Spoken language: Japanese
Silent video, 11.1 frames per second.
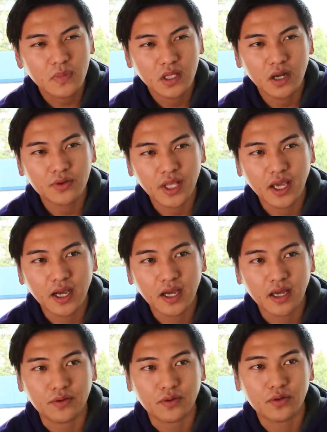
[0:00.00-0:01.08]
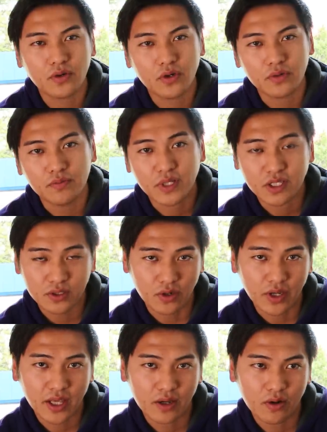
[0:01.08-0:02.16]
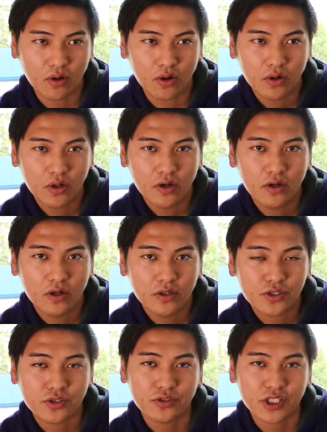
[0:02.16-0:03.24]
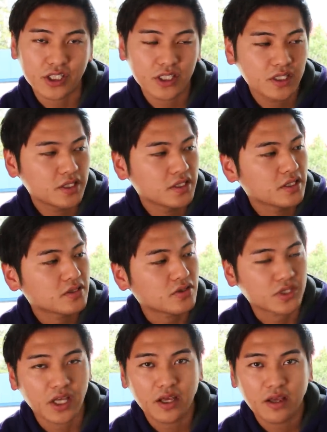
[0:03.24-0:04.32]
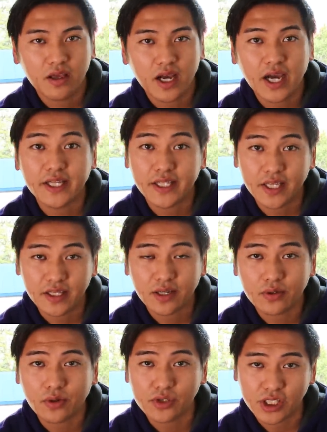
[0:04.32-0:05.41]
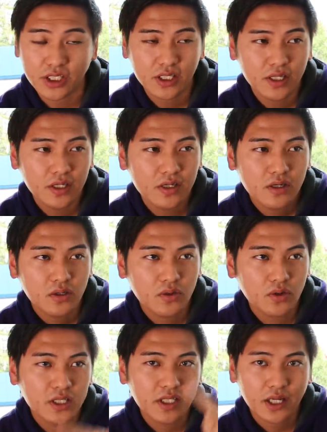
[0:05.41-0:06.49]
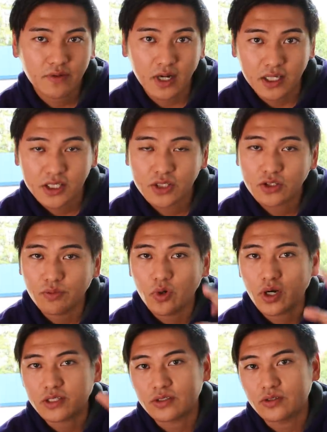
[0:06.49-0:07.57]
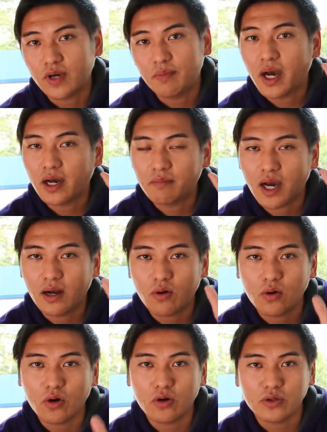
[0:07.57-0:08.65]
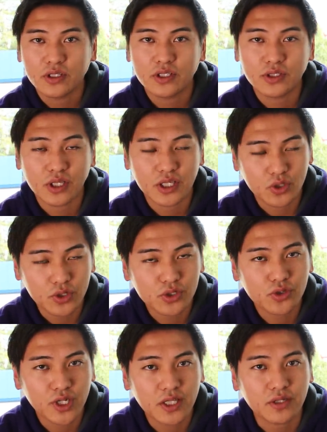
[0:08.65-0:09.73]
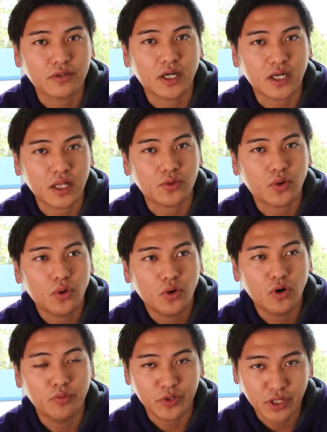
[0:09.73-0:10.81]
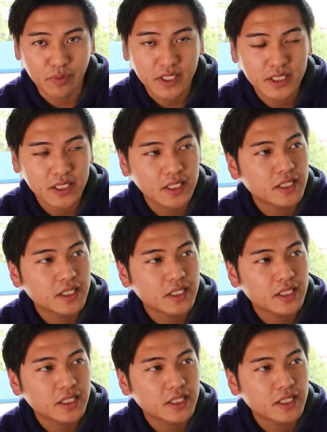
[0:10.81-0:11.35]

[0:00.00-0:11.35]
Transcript: なのであのこの3つの英語数字そして IT テクノロジーこの辺りはきちんと網羅するのはまあまあ今後非常に重要になってくるかなと思ってます